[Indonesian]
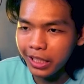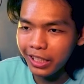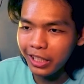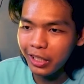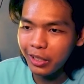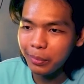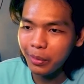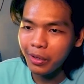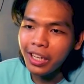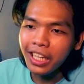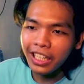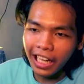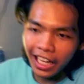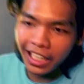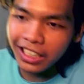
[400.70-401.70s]
bikin ini, Bro.
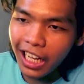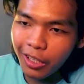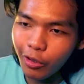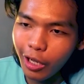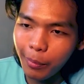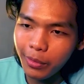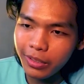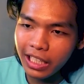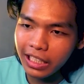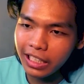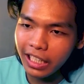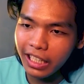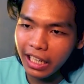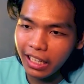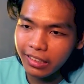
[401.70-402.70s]
Kayaknya aku gak mau cari
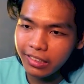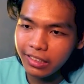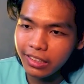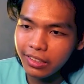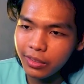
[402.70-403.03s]
netherite sih,